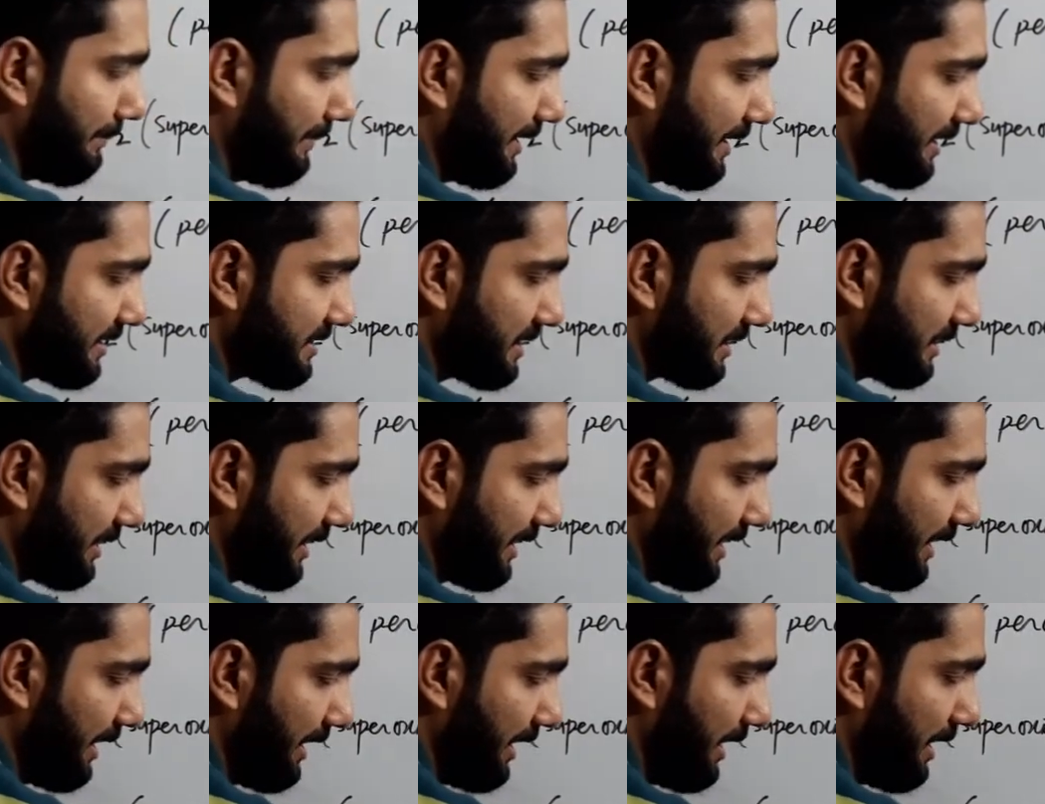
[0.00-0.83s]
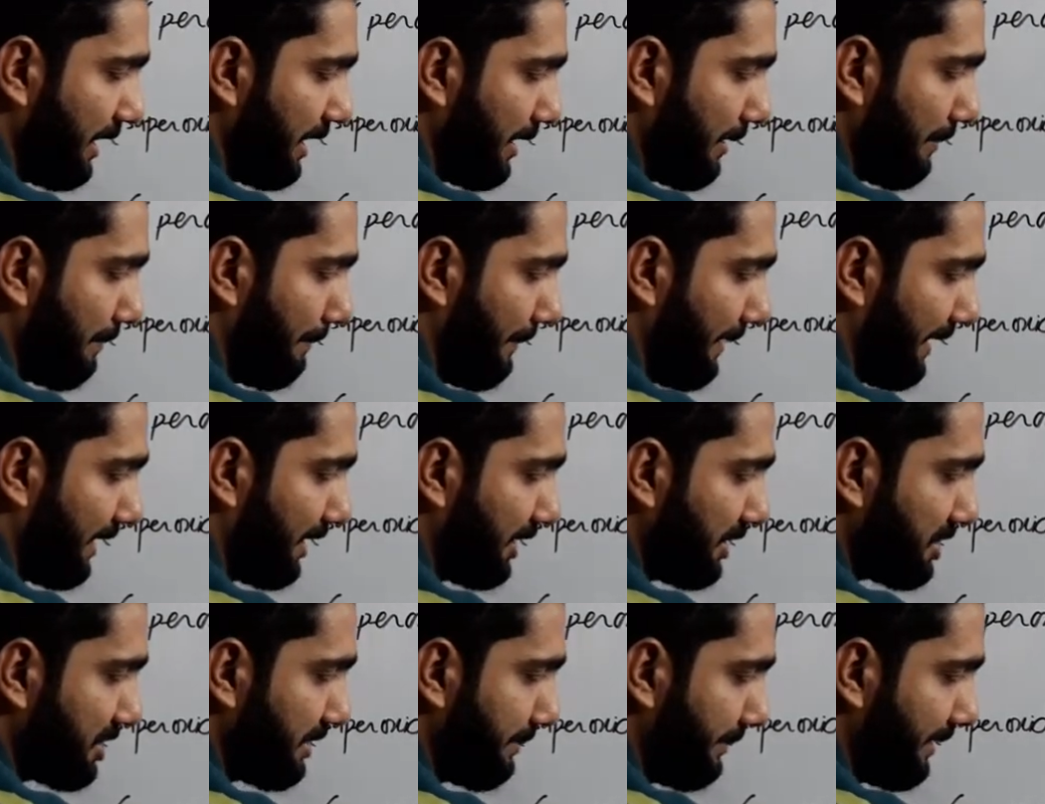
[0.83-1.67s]
भी रख सकते हैं
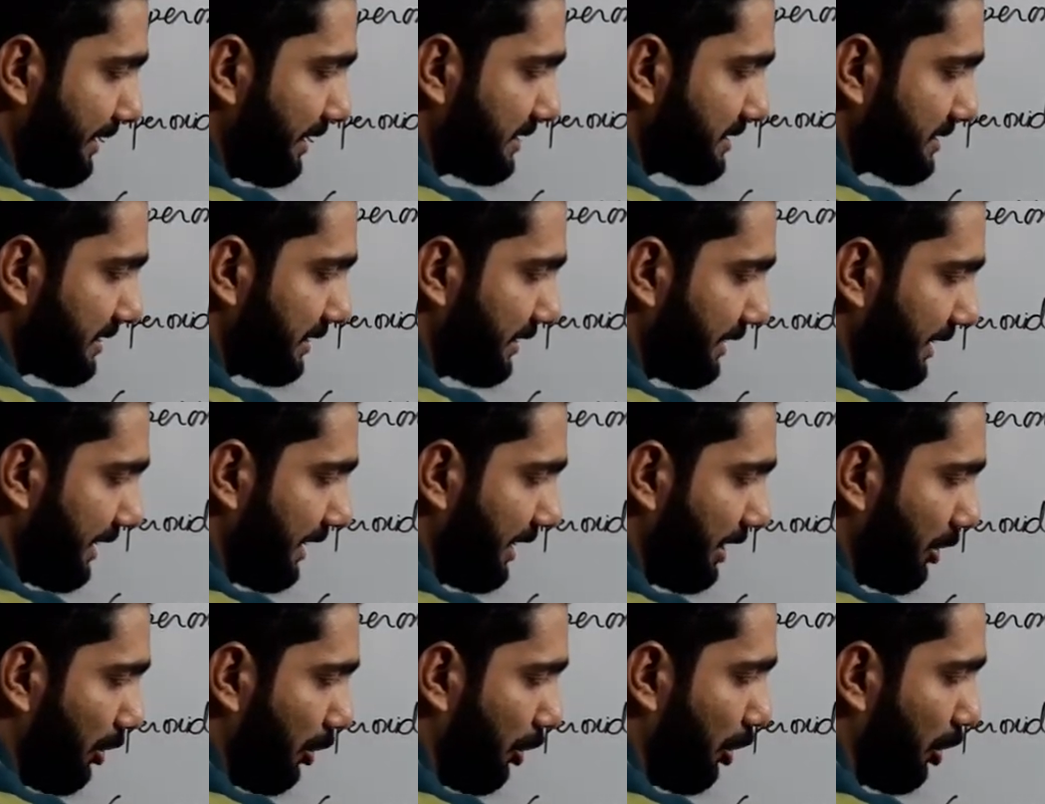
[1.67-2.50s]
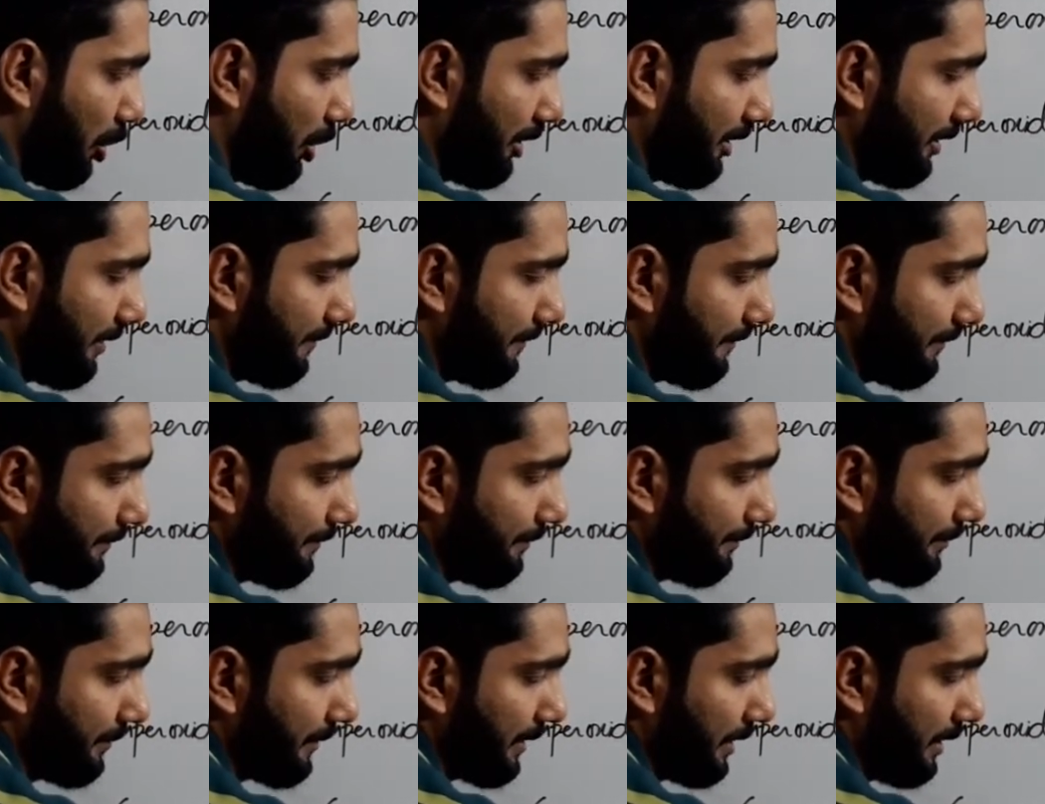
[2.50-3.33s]
मैग्नीशियम भी रख सकते हैं और
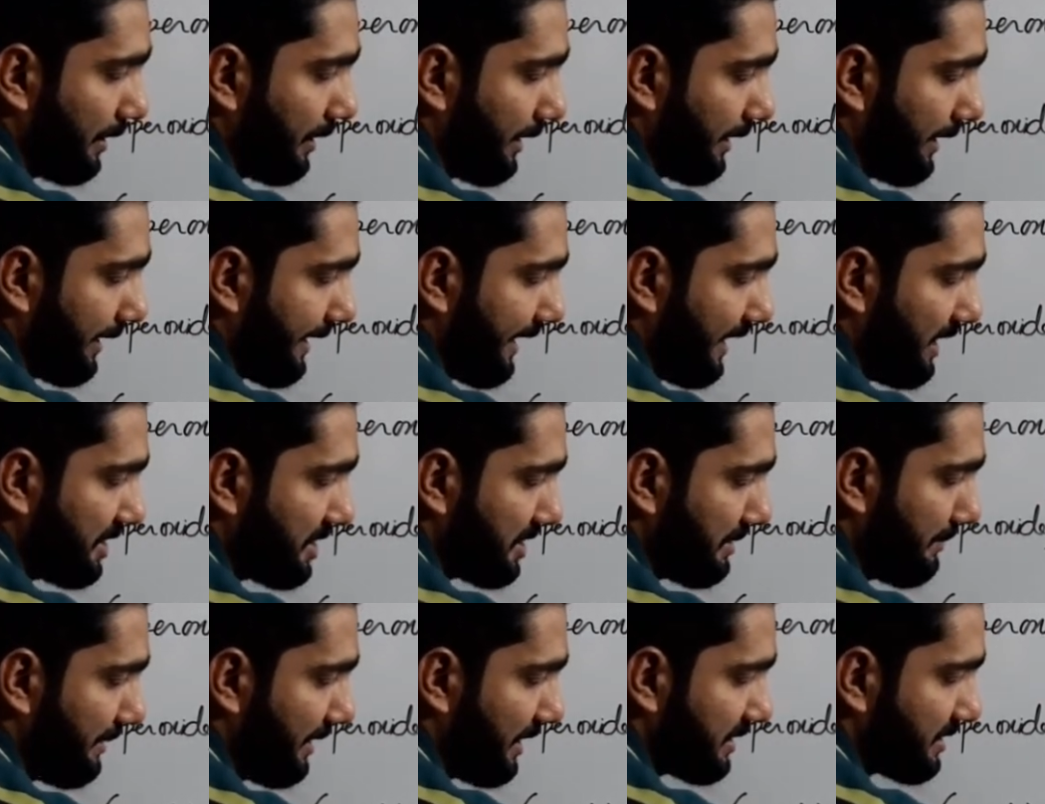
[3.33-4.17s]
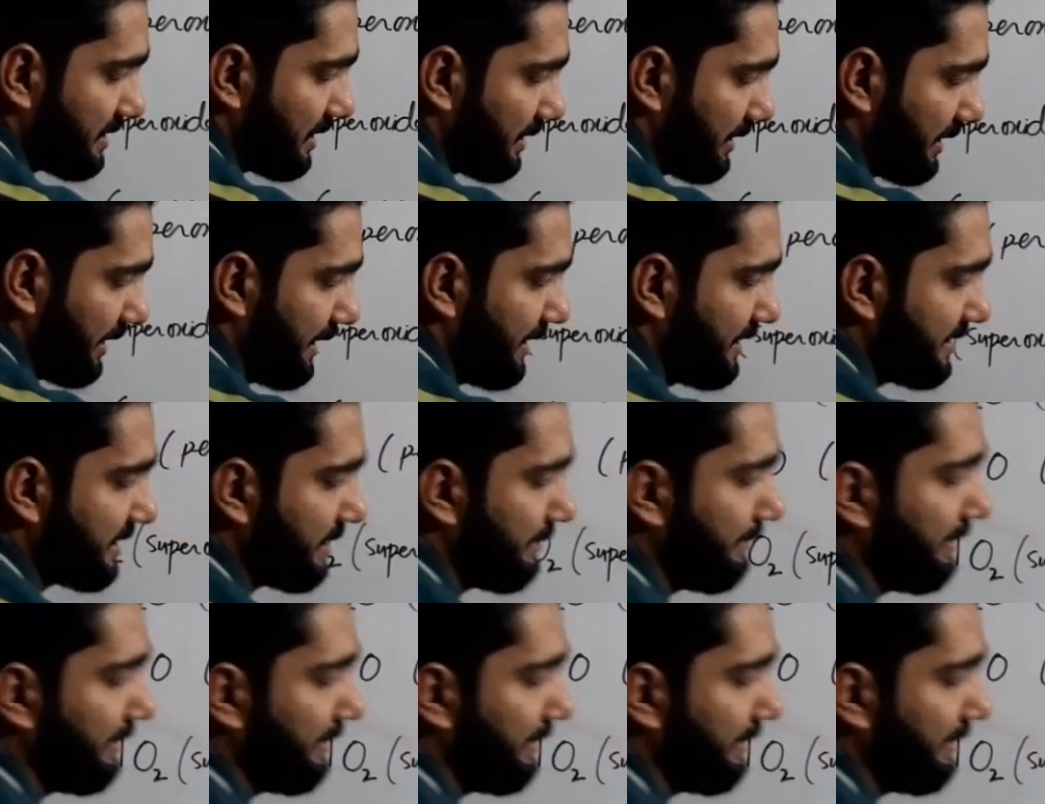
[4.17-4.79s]
कैल्शियम भी रख सकते हैं इसका